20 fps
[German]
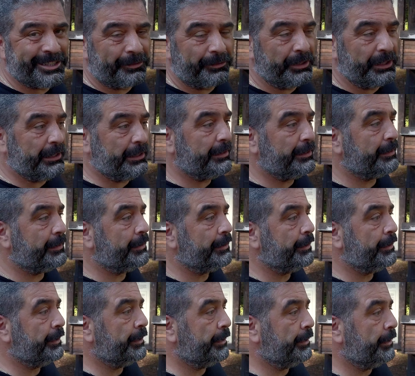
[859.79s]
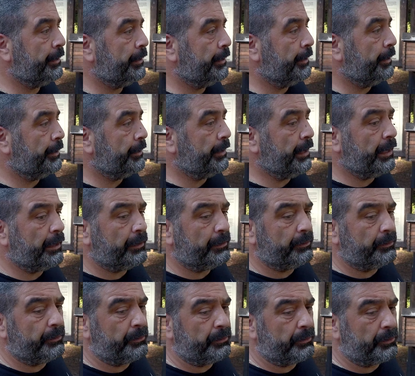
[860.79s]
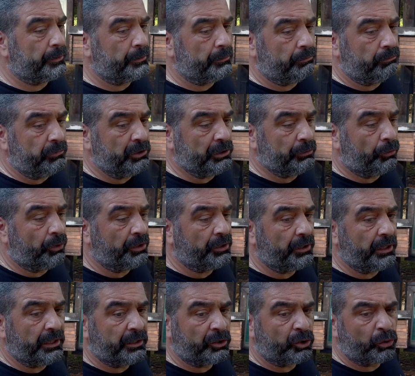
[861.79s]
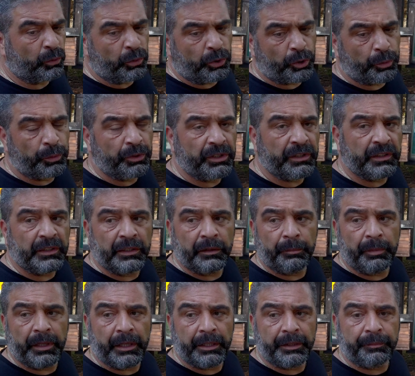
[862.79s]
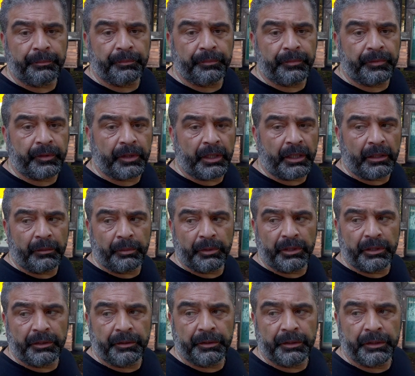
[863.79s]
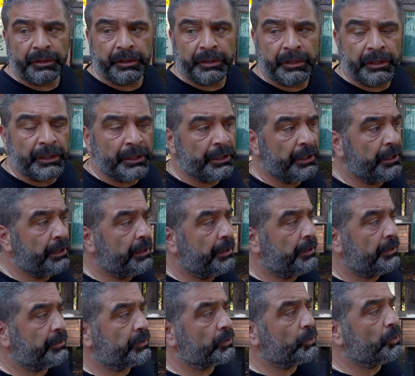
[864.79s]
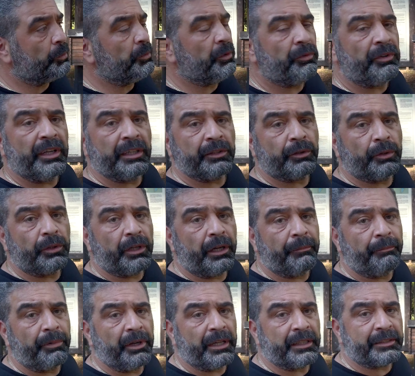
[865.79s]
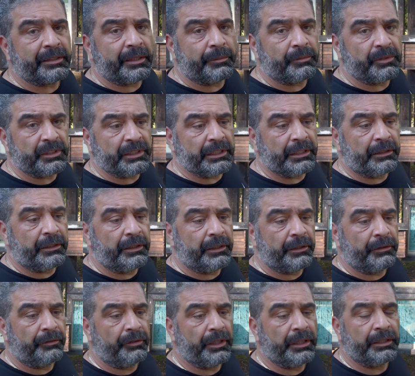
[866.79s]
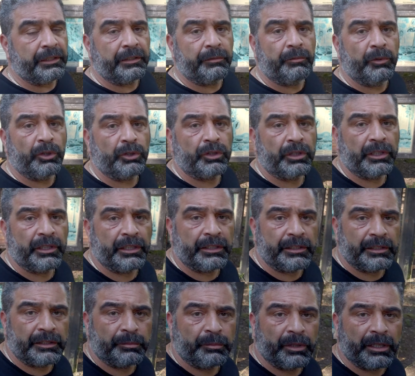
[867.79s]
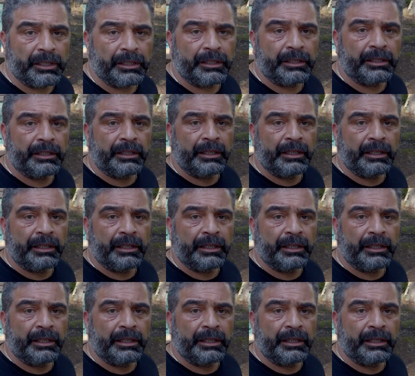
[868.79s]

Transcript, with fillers: erwähnt. Ja, und ich wollte ja ursprünglich hier bleiben, aber ich suche mir vielleicht auch einen Platz am See, weil ich möchte endlich mal